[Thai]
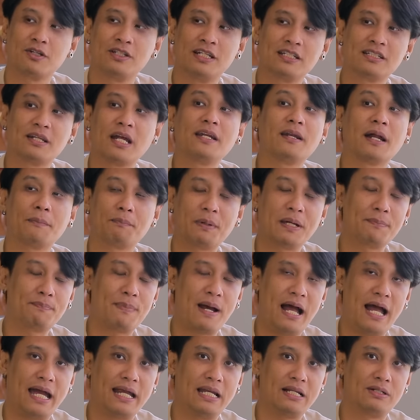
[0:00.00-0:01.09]
ตอนนั้นไทยไป
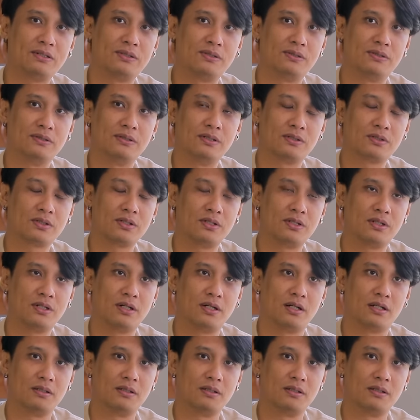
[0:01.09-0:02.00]
ปลายแล้ว แล้วก็